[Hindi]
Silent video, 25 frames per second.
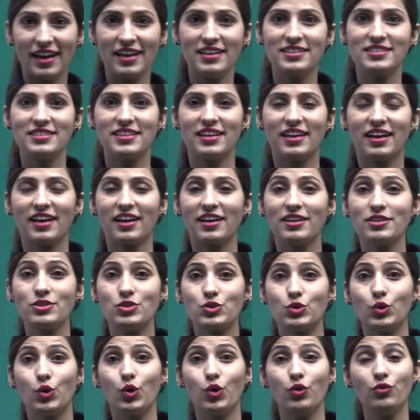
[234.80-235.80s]
है इस तरह का
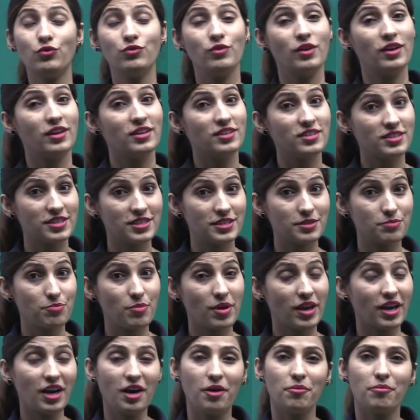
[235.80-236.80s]
स्टोव
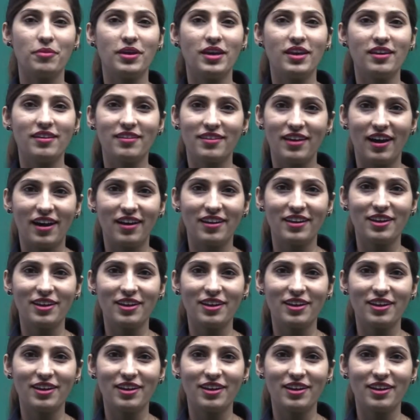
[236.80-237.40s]
जिसमें हमें क्या